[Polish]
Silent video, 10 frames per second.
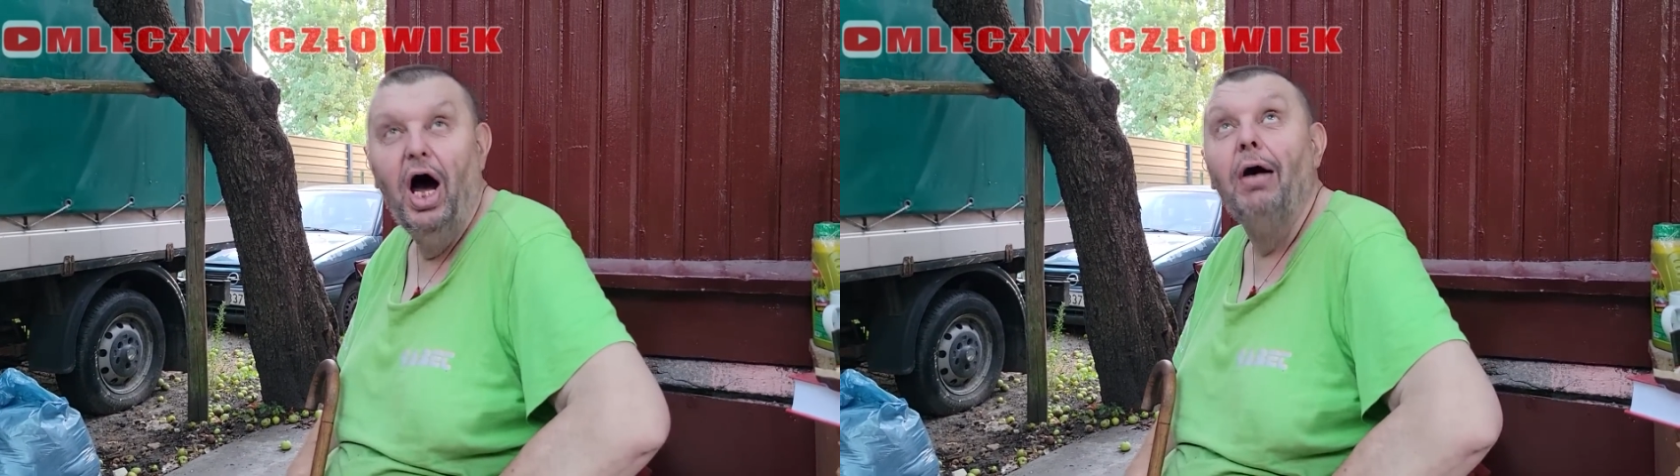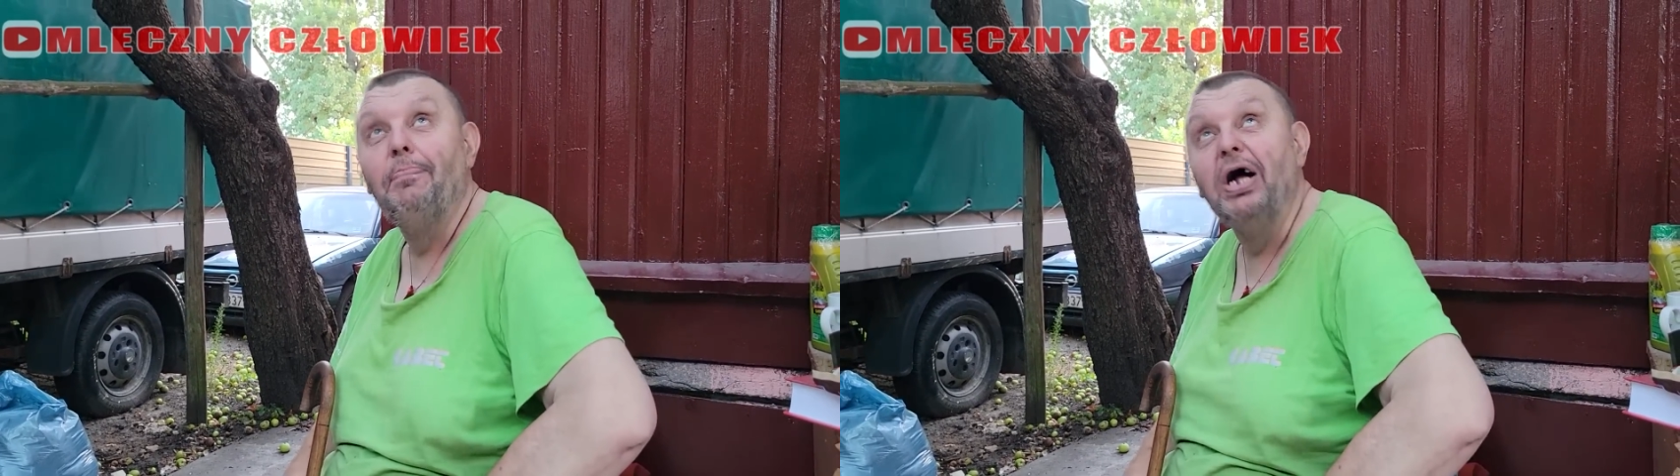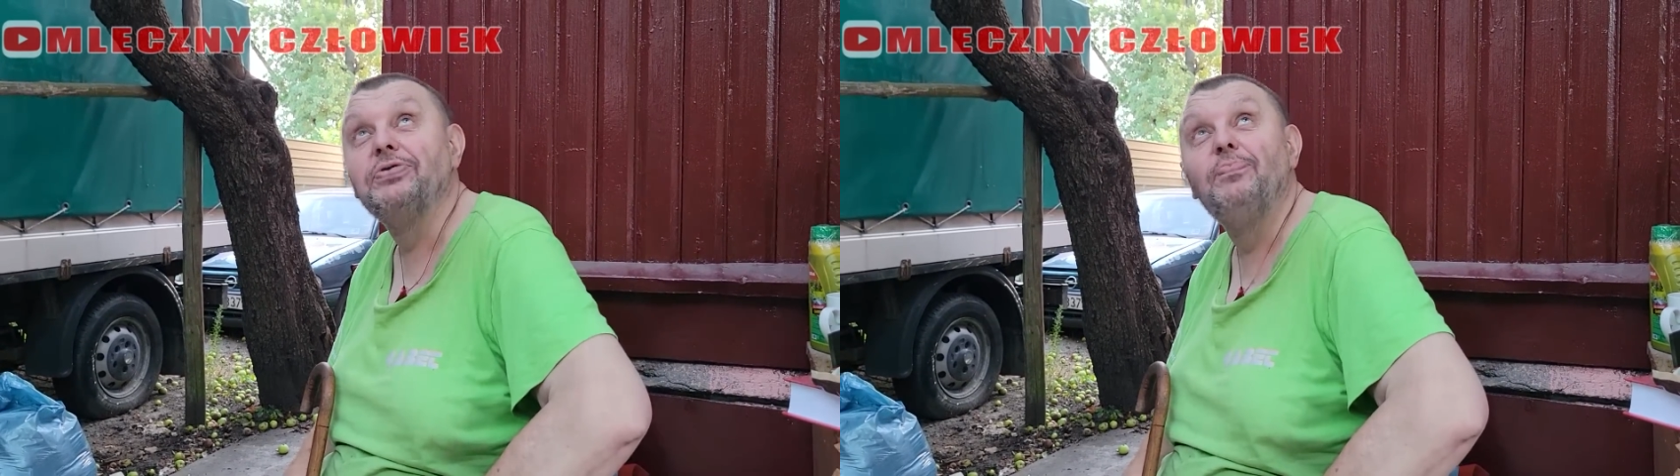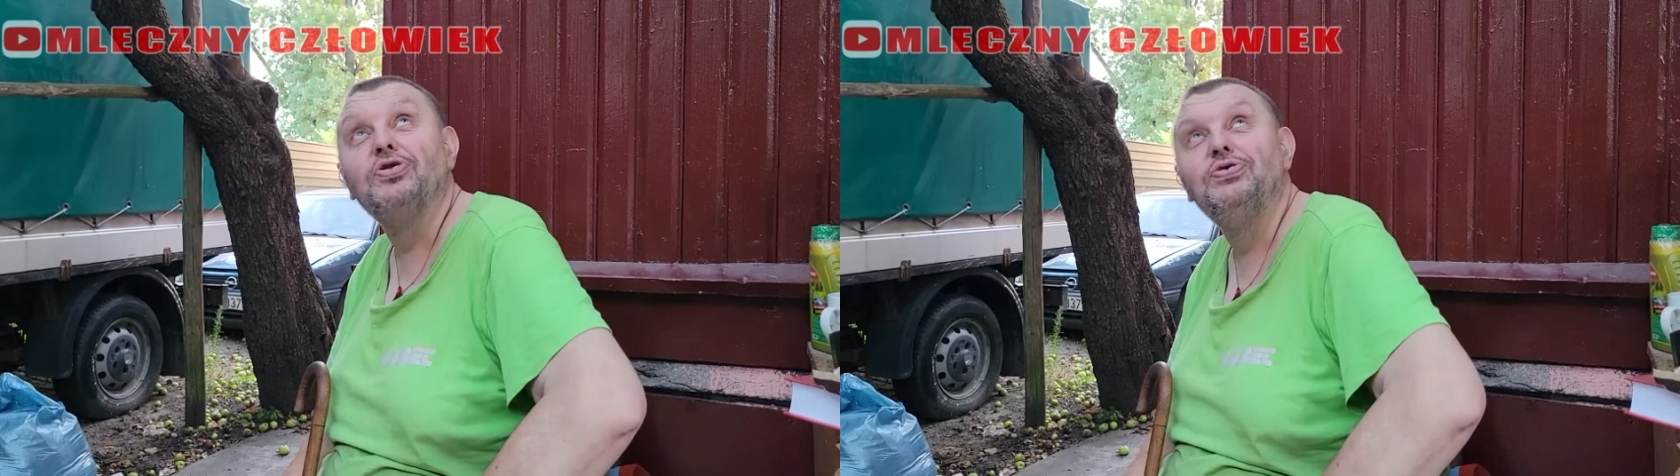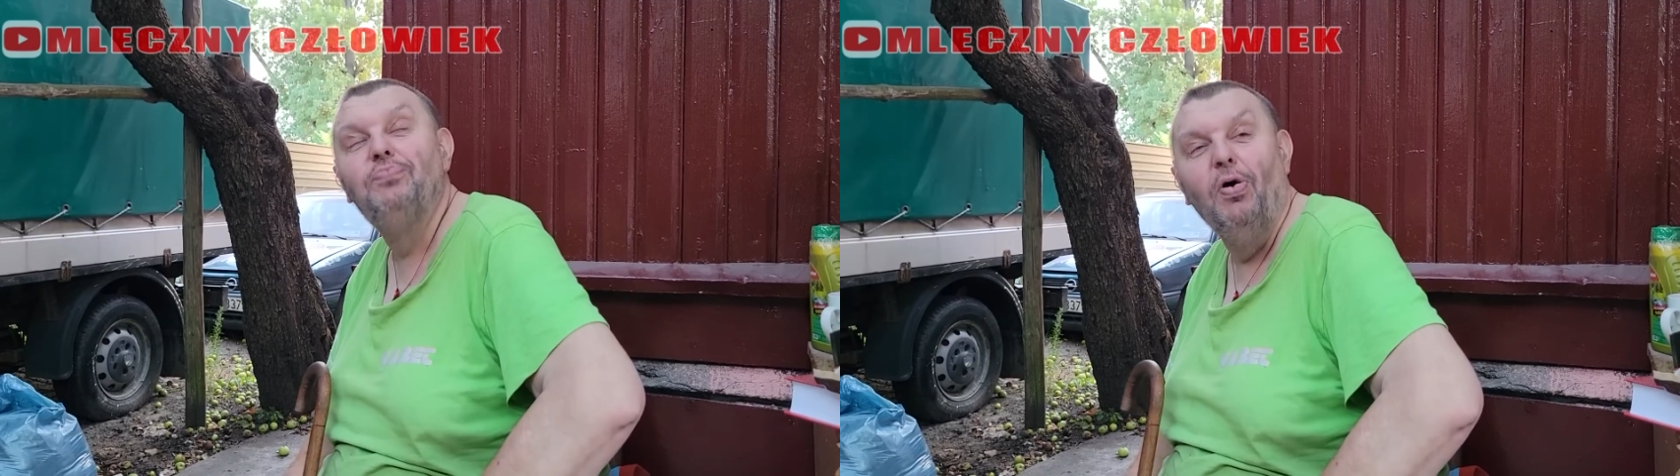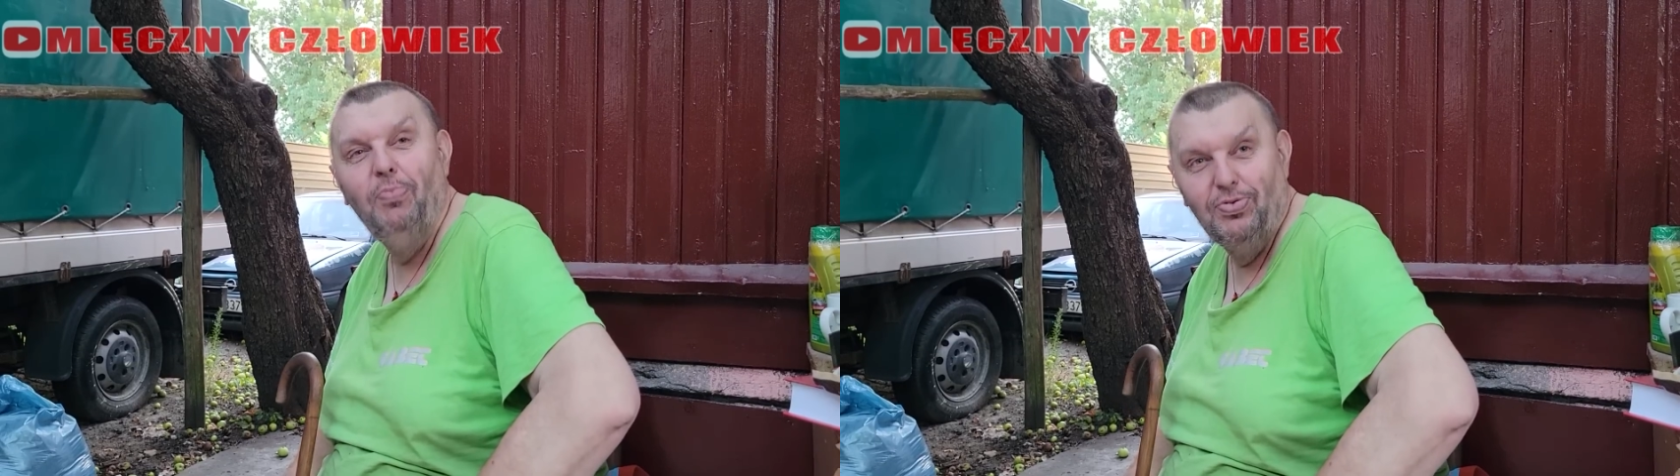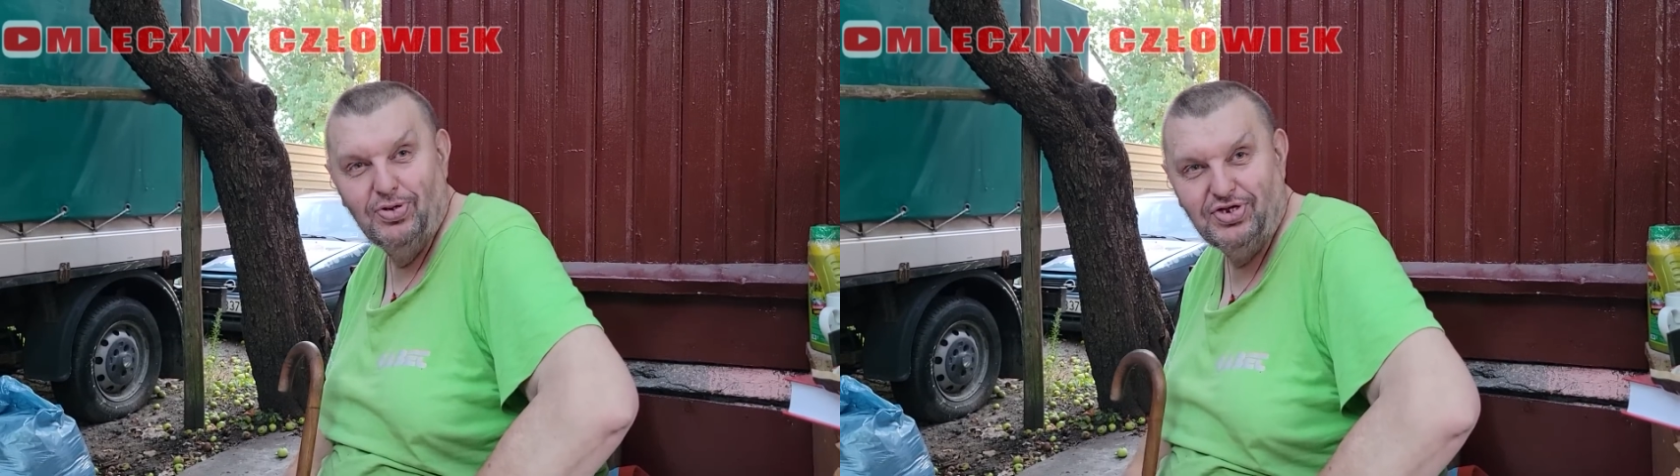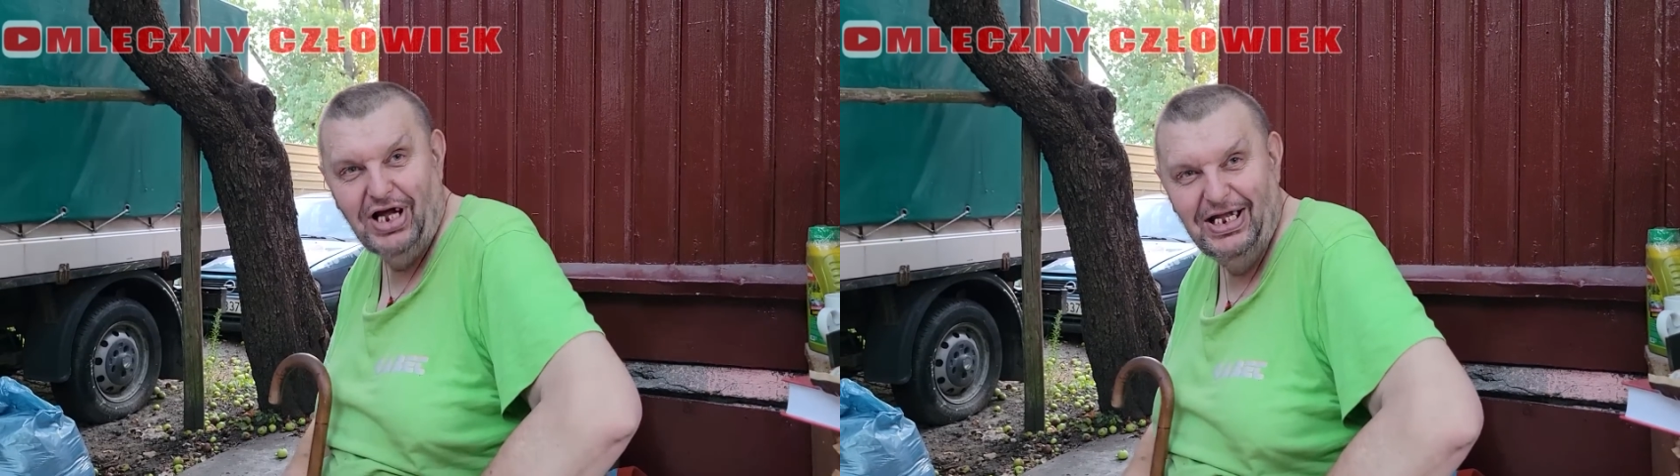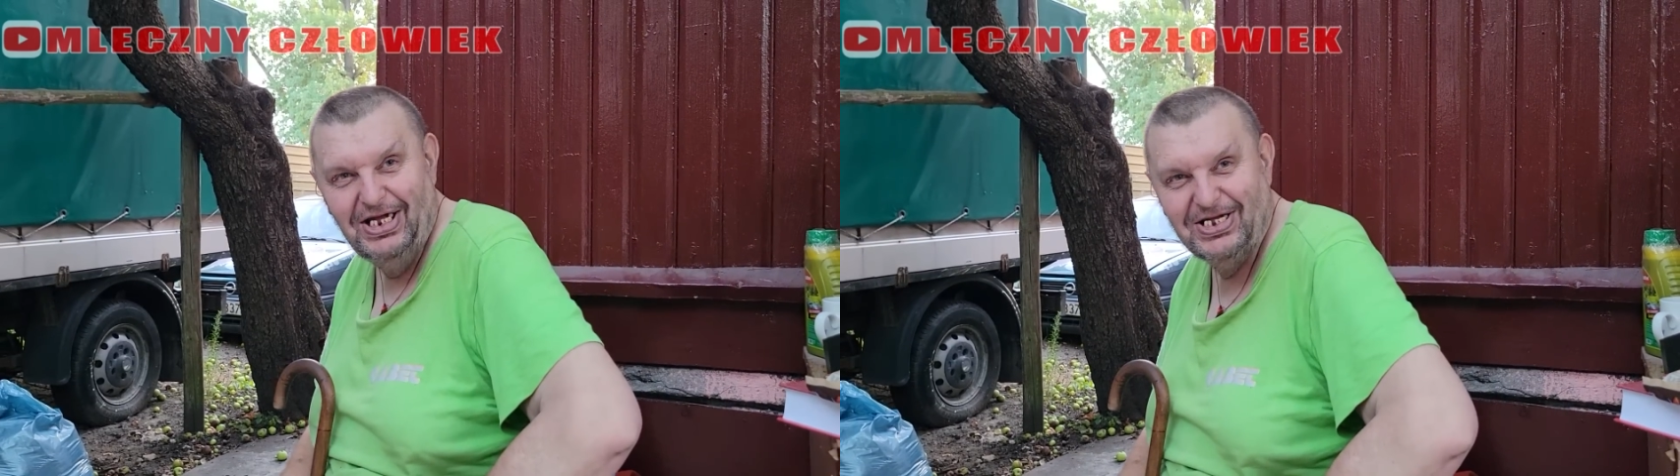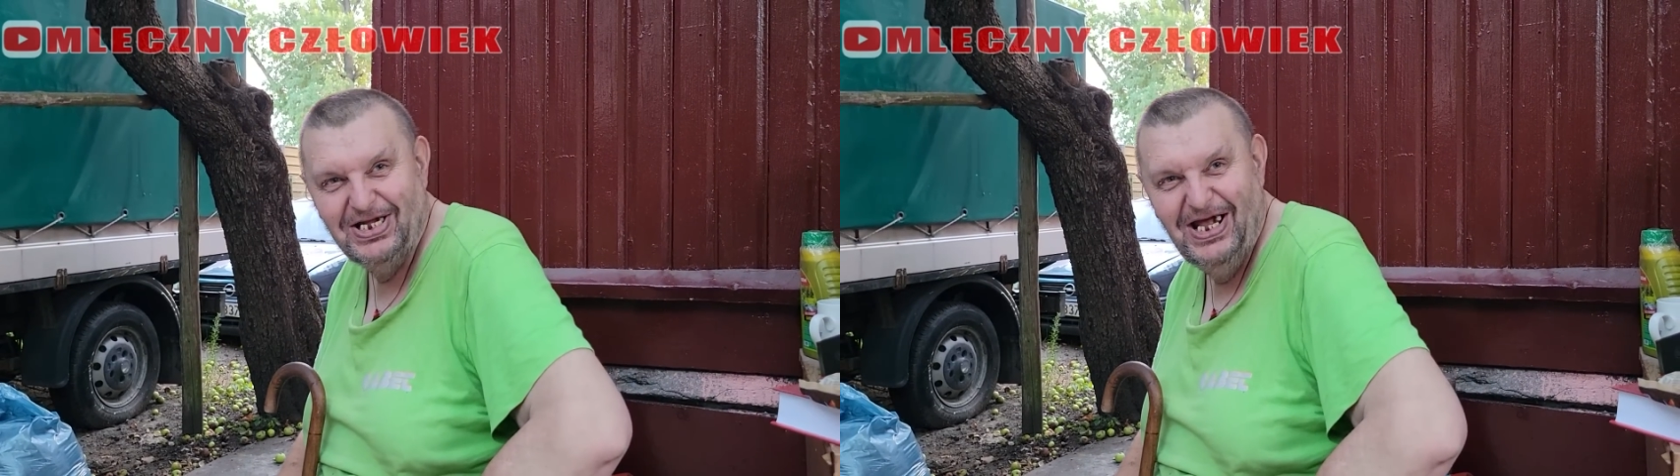No. Patrz, bo ty bombą dostanie.
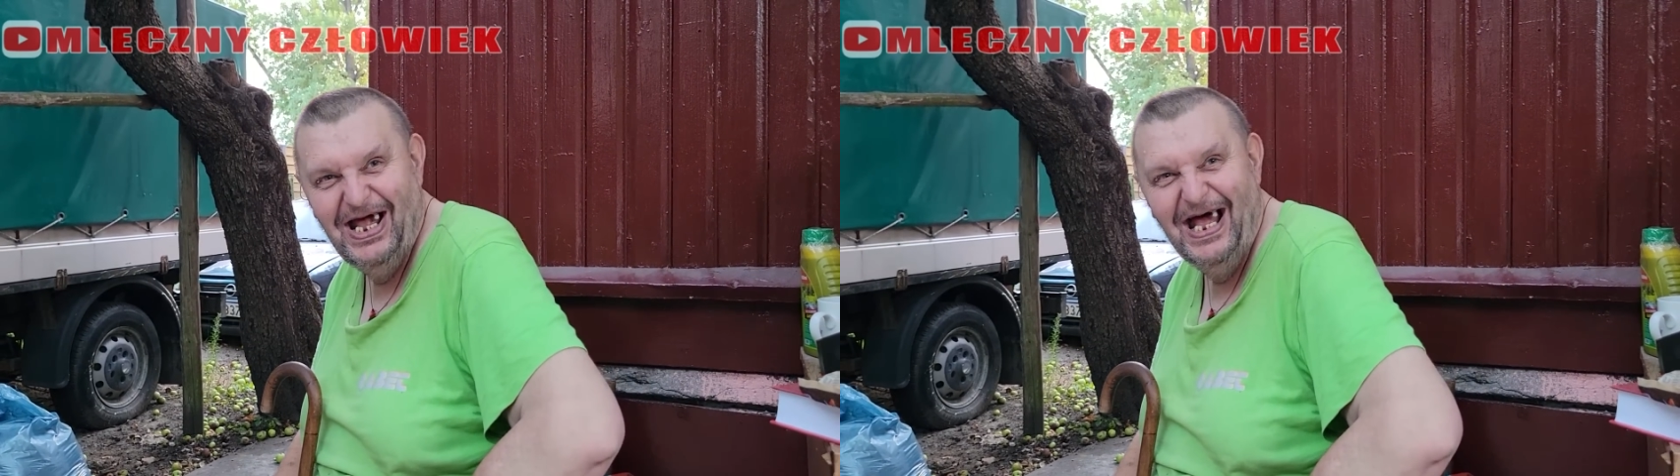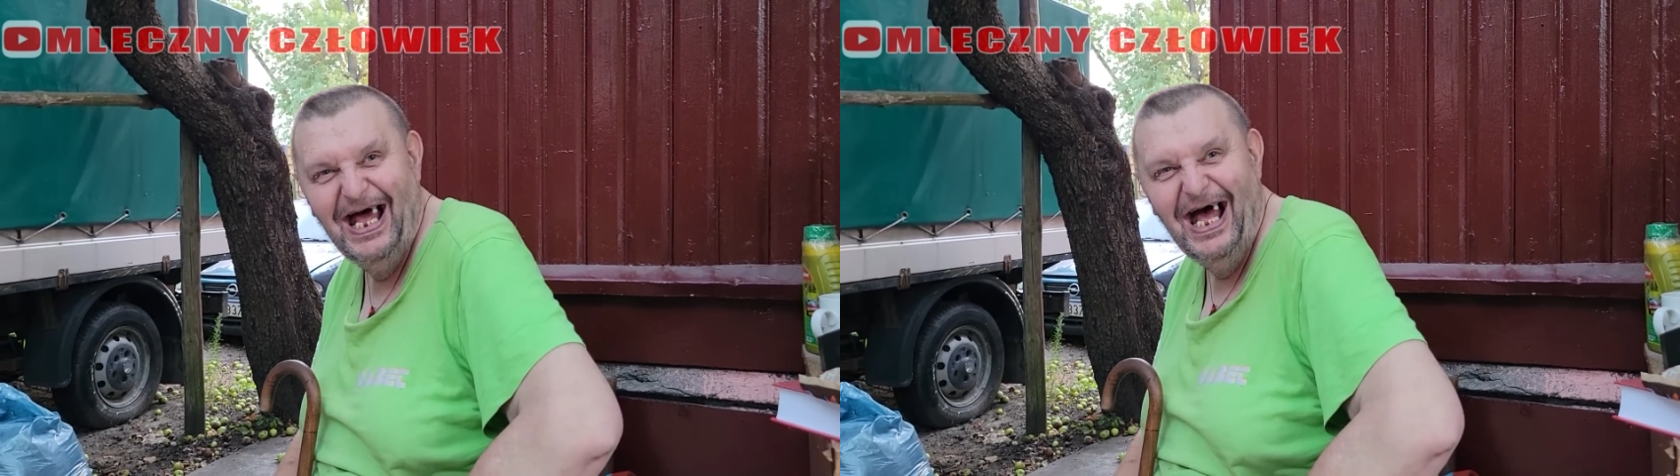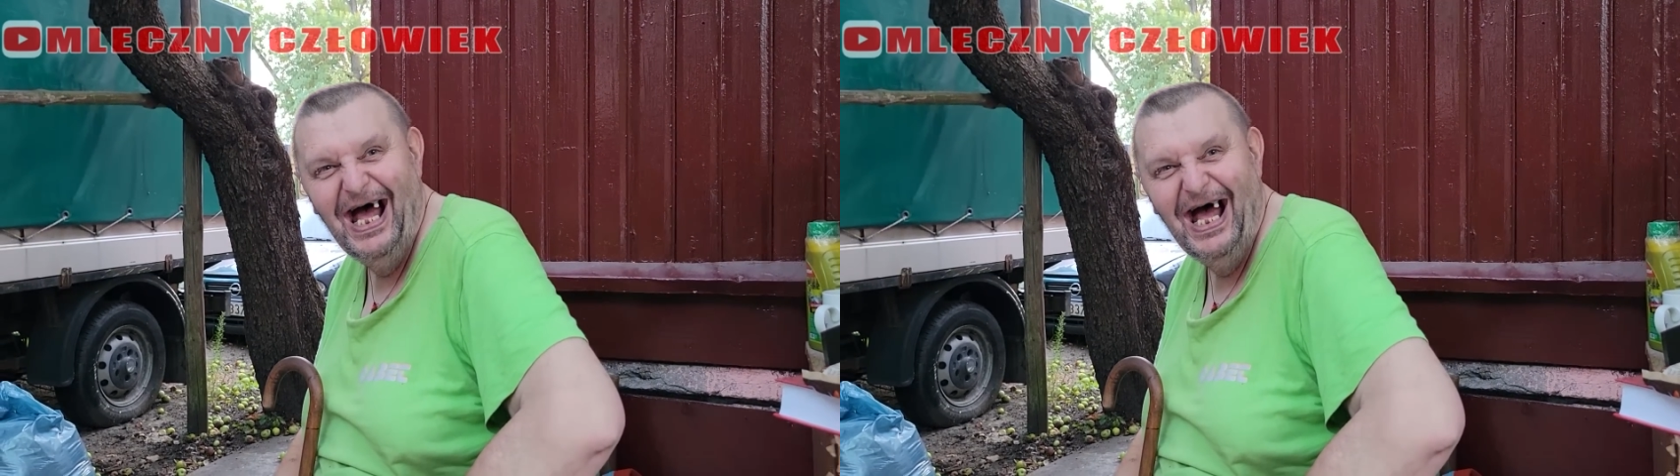No właśnie.